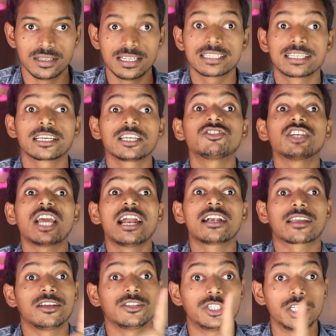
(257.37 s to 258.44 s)
जैसे कि
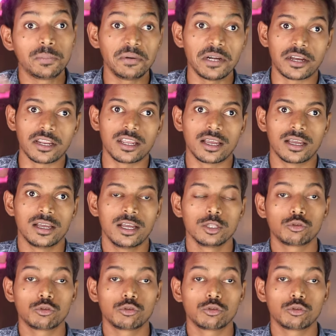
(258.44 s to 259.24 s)
चैट जीपीटी है